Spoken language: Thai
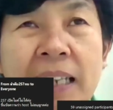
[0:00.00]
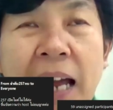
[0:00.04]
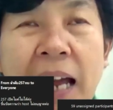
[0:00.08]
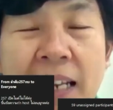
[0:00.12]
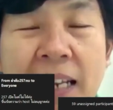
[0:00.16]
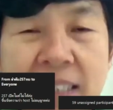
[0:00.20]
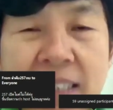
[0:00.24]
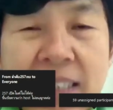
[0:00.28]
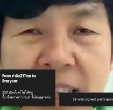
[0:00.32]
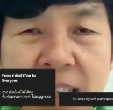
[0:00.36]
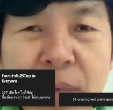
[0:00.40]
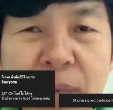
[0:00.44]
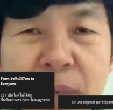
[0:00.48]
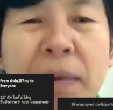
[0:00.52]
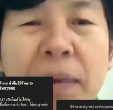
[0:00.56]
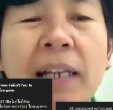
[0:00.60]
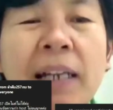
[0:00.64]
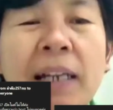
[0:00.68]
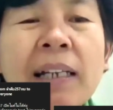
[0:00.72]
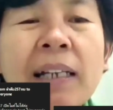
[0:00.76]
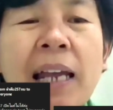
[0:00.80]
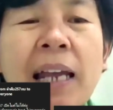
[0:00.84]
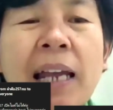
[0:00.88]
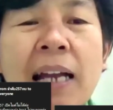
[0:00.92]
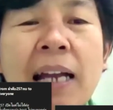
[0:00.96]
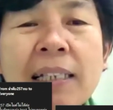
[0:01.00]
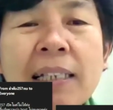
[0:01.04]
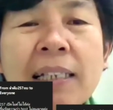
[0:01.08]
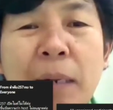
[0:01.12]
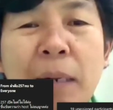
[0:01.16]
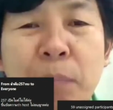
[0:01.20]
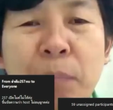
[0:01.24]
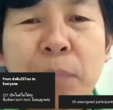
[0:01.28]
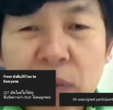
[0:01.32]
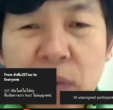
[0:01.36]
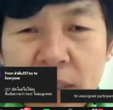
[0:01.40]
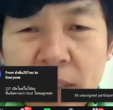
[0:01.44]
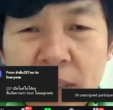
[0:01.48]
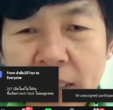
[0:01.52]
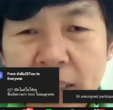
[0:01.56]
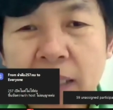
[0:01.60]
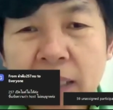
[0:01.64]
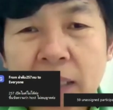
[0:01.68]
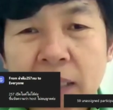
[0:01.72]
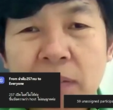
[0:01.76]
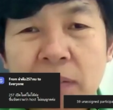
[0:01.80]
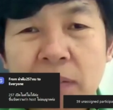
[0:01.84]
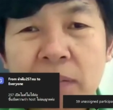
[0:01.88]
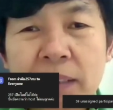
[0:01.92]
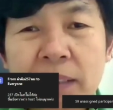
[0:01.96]
ศรัทธาเชื่อมั่นในอาจารย์หมอ
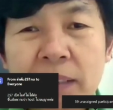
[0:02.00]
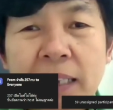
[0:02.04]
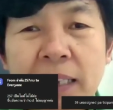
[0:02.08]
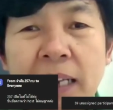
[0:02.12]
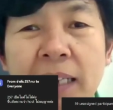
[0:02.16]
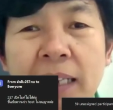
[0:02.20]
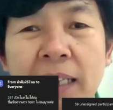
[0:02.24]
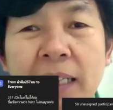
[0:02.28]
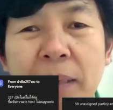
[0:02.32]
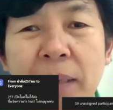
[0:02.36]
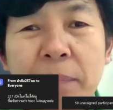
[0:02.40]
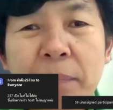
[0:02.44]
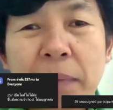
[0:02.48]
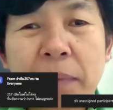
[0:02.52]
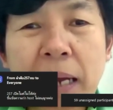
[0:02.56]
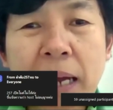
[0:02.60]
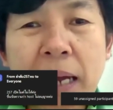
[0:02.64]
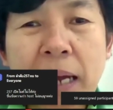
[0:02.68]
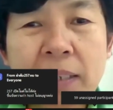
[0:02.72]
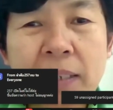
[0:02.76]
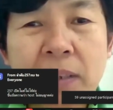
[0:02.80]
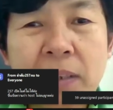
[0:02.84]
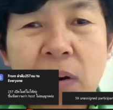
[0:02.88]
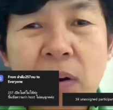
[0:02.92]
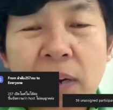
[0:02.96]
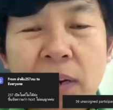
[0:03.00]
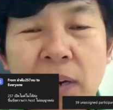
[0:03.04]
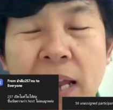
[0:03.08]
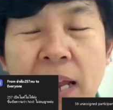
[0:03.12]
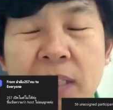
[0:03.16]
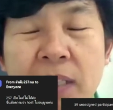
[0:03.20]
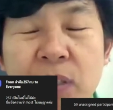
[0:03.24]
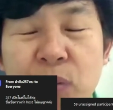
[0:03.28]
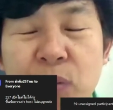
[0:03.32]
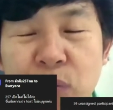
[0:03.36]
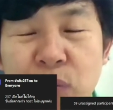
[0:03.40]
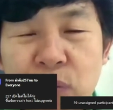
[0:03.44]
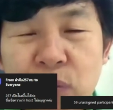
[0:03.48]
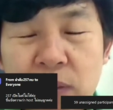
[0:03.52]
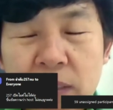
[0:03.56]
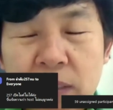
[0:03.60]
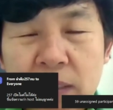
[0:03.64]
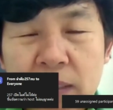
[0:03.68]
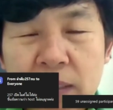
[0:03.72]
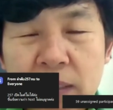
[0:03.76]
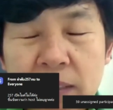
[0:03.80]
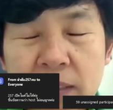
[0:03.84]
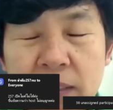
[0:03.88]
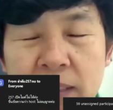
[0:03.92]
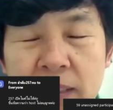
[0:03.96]
เขียวที่ได้เรียนมาสองหลักสู
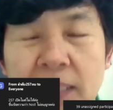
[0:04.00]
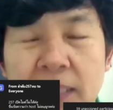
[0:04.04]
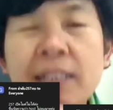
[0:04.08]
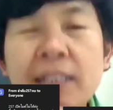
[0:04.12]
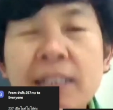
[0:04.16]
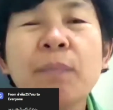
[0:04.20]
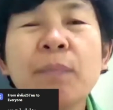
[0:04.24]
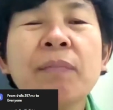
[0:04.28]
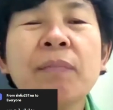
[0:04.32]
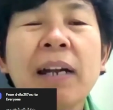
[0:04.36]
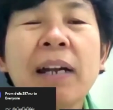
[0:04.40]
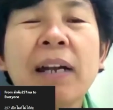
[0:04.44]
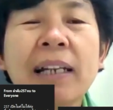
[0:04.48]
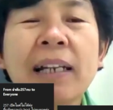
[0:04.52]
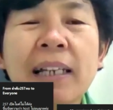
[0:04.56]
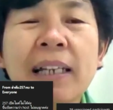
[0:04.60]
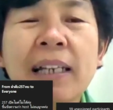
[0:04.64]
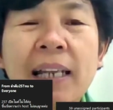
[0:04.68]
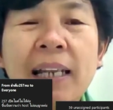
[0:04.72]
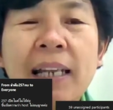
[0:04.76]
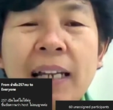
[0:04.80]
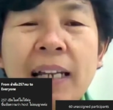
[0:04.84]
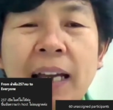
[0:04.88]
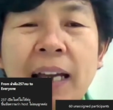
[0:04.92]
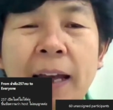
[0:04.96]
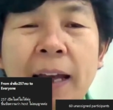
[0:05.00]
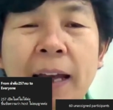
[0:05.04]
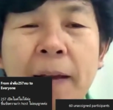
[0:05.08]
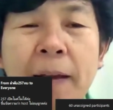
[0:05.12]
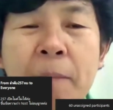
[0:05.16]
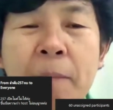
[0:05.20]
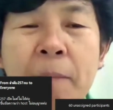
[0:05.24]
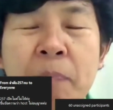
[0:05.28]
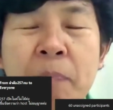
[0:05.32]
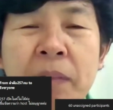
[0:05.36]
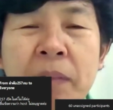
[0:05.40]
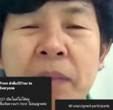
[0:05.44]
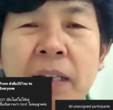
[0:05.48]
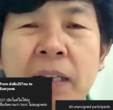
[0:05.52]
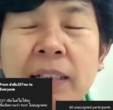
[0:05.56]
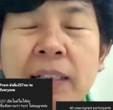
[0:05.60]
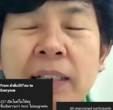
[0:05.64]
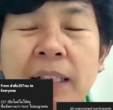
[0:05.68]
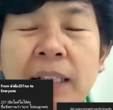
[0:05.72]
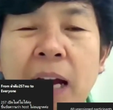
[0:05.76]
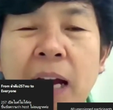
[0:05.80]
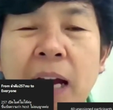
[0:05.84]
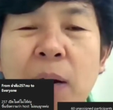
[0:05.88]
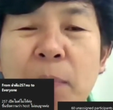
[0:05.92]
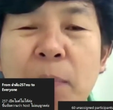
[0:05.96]
ตรยี่สิบวันเนี้ยนะคะ
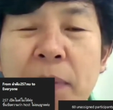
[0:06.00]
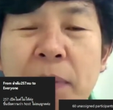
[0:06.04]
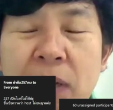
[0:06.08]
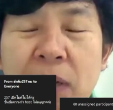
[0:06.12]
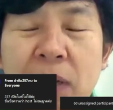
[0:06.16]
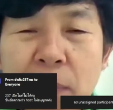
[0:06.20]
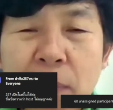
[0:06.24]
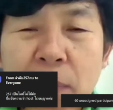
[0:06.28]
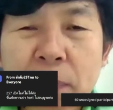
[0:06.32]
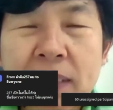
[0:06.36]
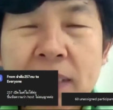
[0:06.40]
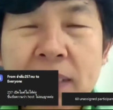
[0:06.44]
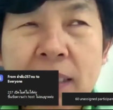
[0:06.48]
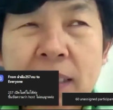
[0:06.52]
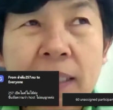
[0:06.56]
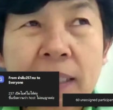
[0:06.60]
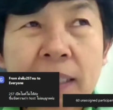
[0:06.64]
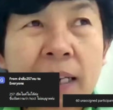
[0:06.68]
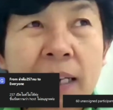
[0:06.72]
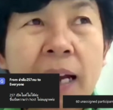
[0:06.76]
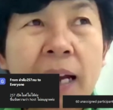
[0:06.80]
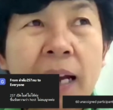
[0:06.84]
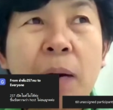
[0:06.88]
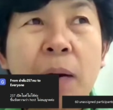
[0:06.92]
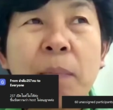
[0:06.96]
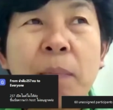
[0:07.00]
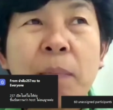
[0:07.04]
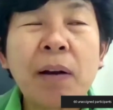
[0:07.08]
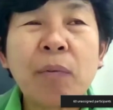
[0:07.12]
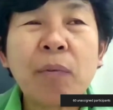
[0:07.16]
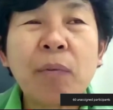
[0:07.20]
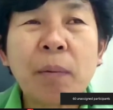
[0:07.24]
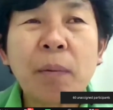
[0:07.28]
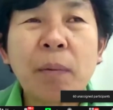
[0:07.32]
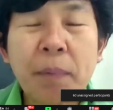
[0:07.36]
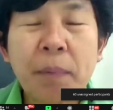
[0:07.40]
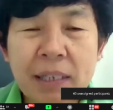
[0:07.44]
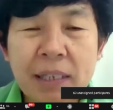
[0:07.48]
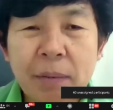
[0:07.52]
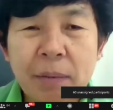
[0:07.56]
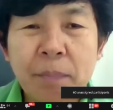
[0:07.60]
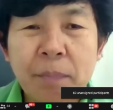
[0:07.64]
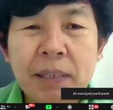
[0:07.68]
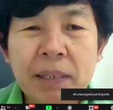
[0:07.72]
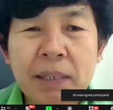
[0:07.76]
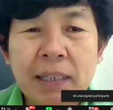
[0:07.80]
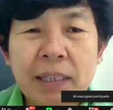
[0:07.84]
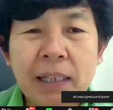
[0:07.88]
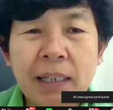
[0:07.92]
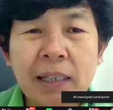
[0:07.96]
ถึงจะเข้าไม่ร้อยเปอร์เซ็นก็เข้ามากกว่าแป
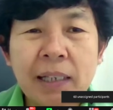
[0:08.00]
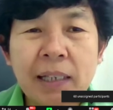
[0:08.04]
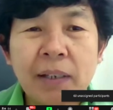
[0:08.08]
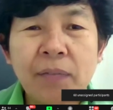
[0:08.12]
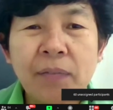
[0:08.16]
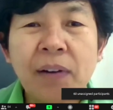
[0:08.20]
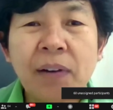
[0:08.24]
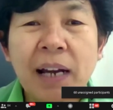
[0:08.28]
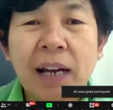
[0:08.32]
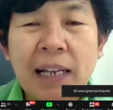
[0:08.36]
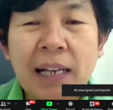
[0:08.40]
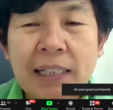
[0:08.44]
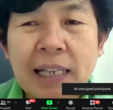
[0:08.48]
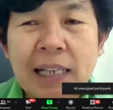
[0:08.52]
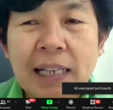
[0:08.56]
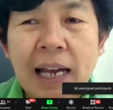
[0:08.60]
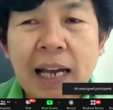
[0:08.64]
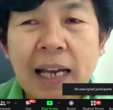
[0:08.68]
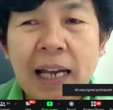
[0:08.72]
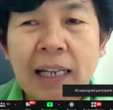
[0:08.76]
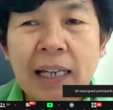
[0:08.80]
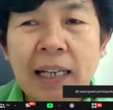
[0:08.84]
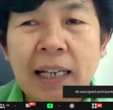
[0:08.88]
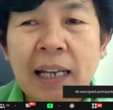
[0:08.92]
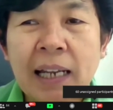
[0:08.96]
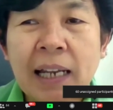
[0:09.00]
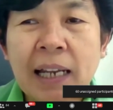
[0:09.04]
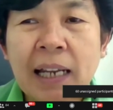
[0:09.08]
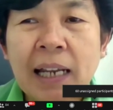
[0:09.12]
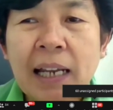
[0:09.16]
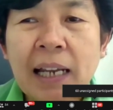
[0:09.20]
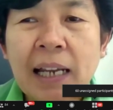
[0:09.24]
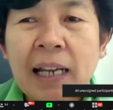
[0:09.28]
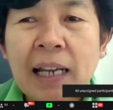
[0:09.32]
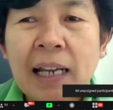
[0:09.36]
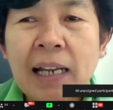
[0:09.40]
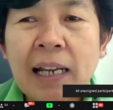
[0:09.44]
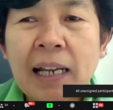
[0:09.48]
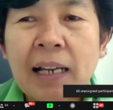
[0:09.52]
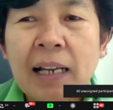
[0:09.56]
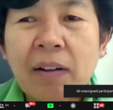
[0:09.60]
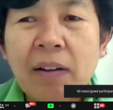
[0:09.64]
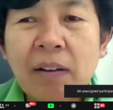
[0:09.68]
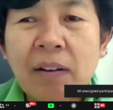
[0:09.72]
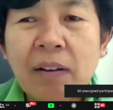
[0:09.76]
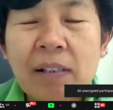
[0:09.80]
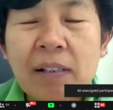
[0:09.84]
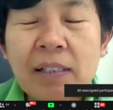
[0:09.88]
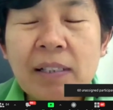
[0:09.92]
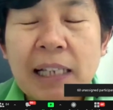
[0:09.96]
ดสิบเปอร์เซ็นที่ฟังอาจารย์
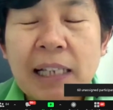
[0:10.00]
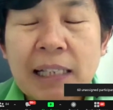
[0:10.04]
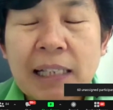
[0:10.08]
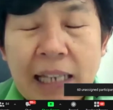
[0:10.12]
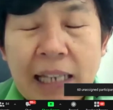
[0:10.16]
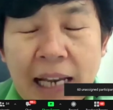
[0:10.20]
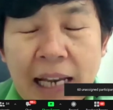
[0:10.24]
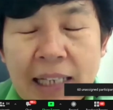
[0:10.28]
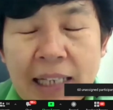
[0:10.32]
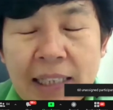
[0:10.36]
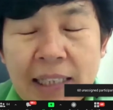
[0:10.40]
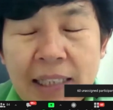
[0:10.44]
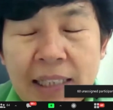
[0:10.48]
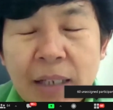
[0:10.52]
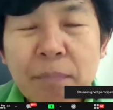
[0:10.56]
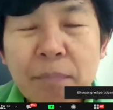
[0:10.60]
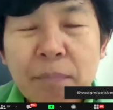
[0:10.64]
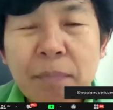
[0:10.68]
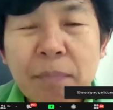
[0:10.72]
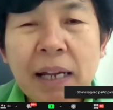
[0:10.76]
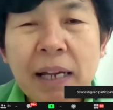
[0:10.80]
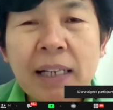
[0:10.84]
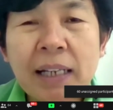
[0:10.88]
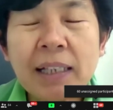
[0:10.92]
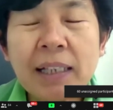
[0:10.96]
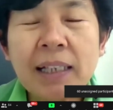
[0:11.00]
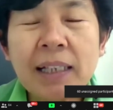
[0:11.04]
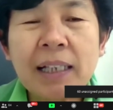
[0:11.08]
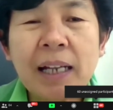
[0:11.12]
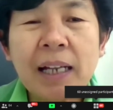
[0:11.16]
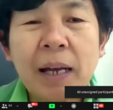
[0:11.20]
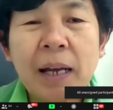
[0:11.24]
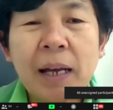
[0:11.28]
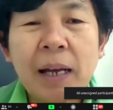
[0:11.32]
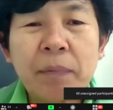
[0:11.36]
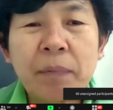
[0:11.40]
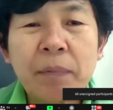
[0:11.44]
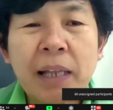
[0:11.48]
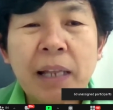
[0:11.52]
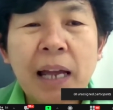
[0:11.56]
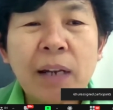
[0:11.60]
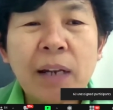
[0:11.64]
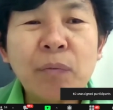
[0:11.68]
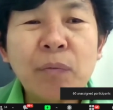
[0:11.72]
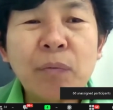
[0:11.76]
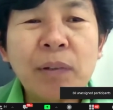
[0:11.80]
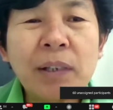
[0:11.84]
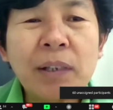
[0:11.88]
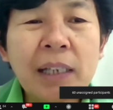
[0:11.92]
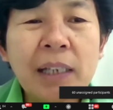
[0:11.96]
แล้วก็ศรัทธาเชื่อมั่นกับ
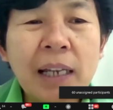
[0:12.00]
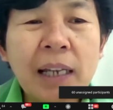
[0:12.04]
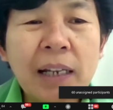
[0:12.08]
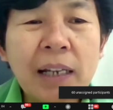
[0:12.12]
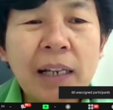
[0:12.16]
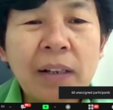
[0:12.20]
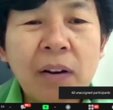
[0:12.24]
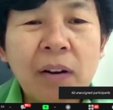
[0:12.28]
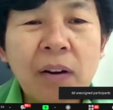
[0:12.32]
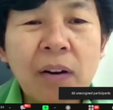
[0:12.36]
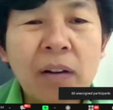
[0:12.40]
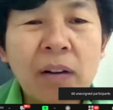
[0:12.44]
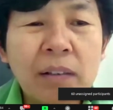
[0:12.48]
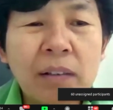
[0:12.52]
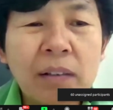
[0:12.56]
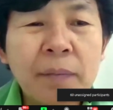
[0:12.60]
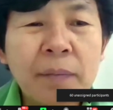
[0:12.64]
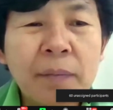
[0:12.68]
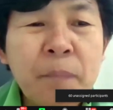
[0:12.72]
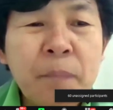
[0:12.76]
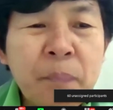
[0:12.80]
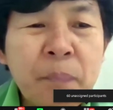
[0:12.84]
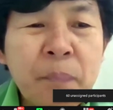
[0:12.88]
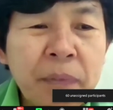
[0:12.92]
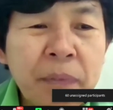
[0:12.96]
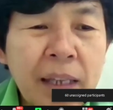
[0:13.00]
ท่านวิทยากร